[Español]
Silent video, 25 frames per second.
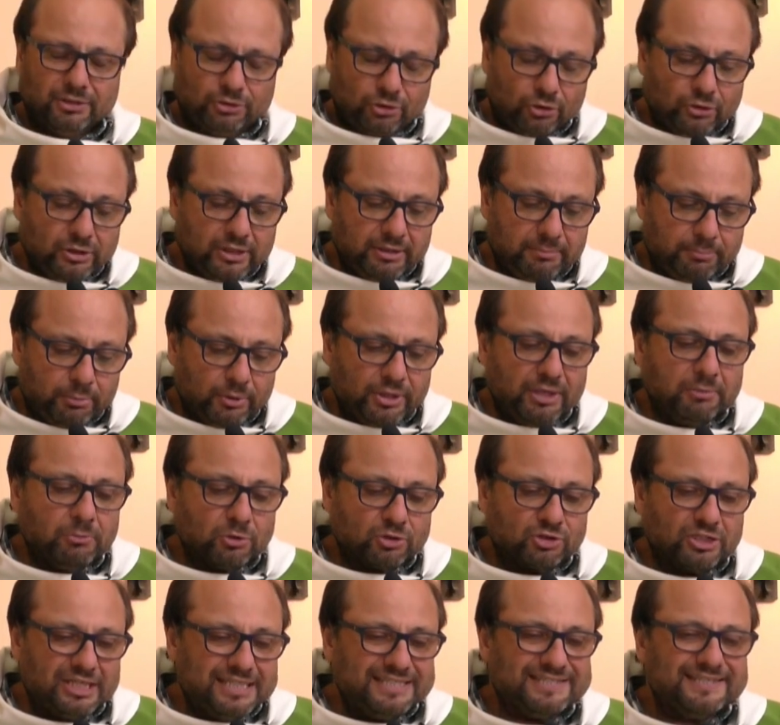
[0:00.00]
¿Dónde
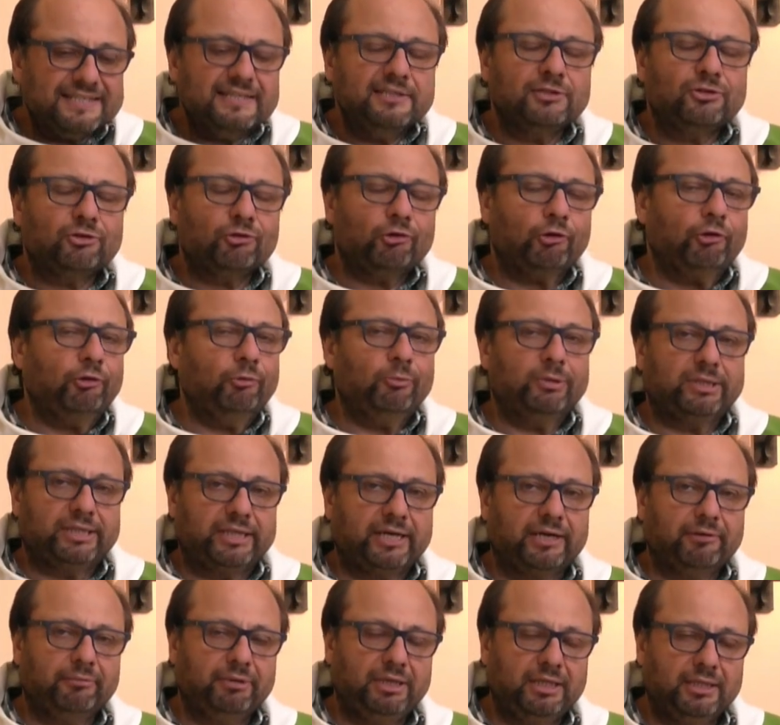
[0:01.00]
ponemos el centro de
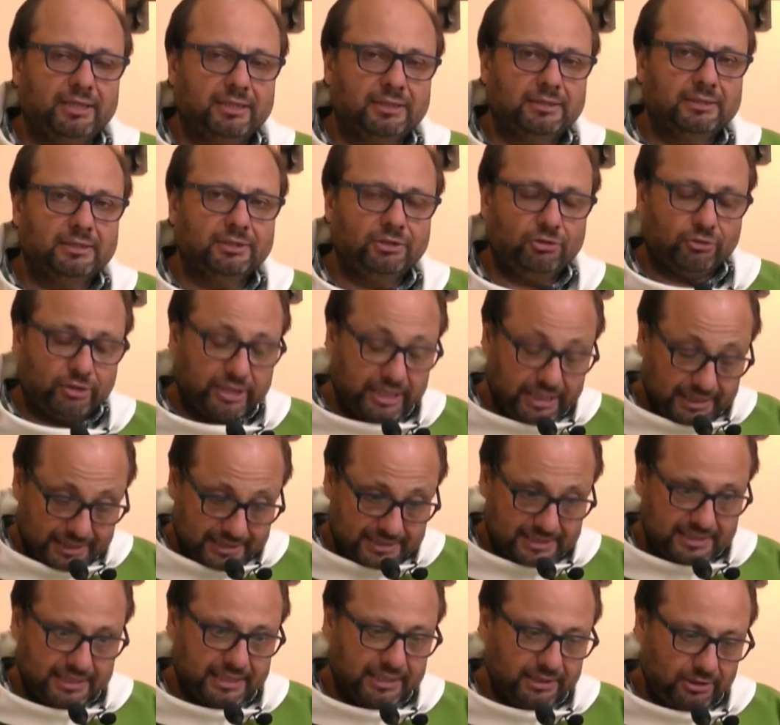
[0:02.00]
nuestra vida? Dios quiera
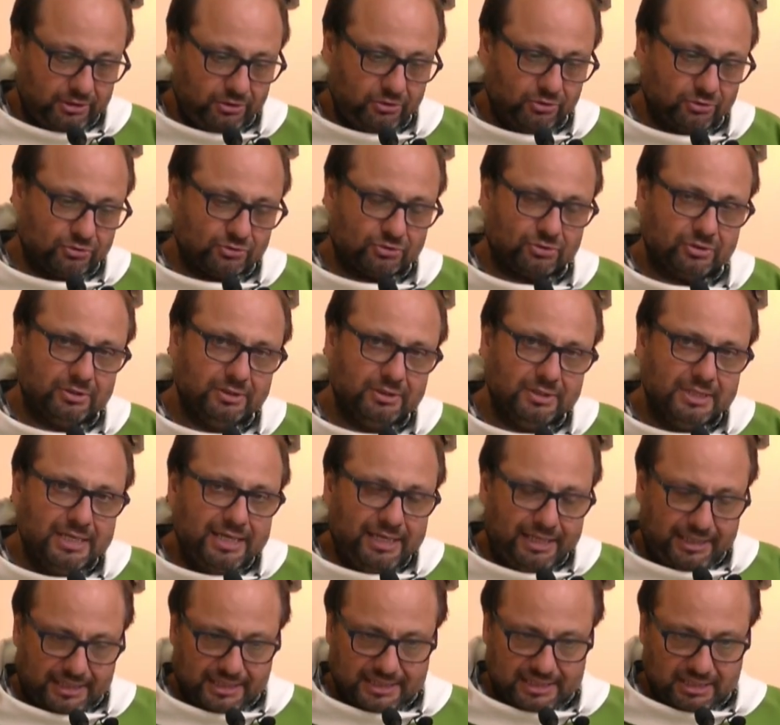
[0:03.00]
que sea en Dios
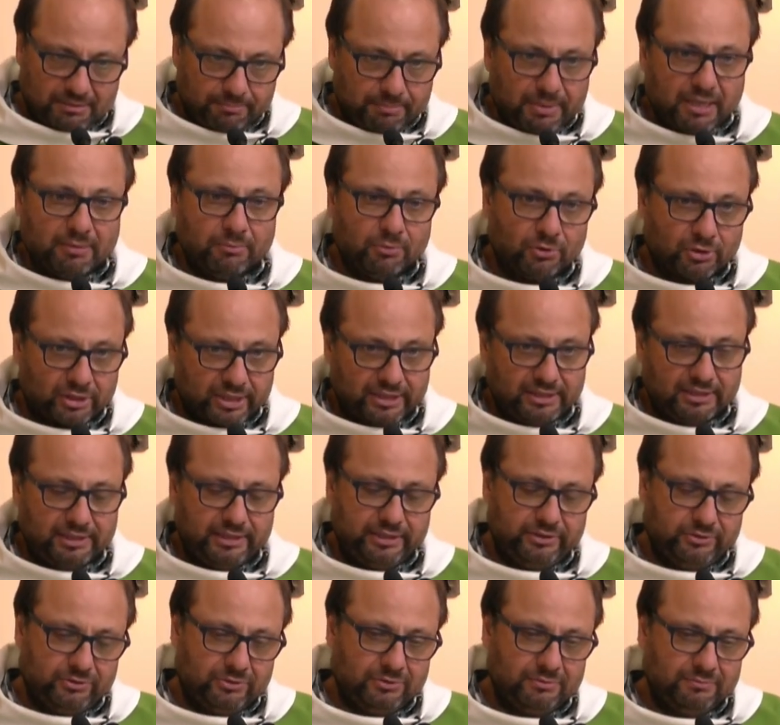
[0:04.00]
y que sepamos,
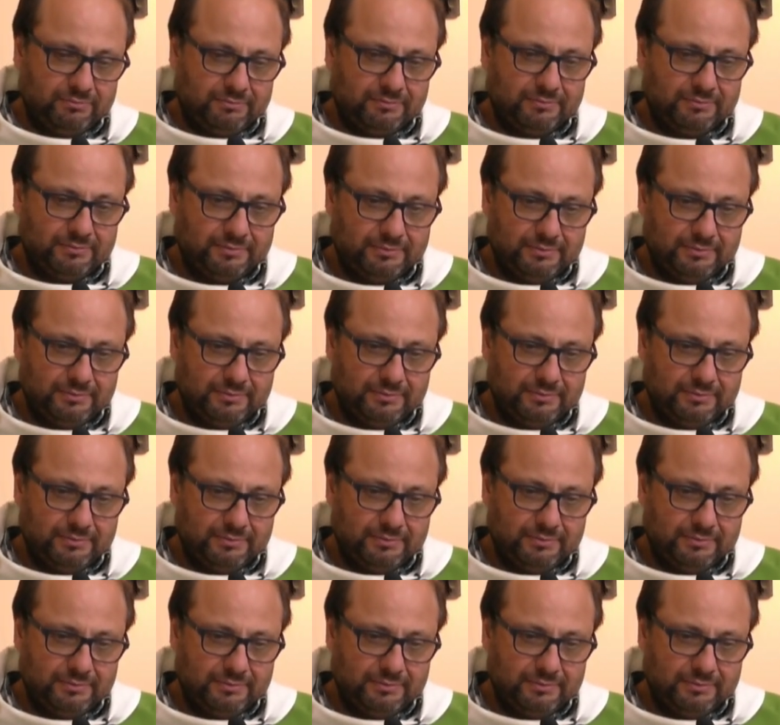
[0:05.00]
reitero,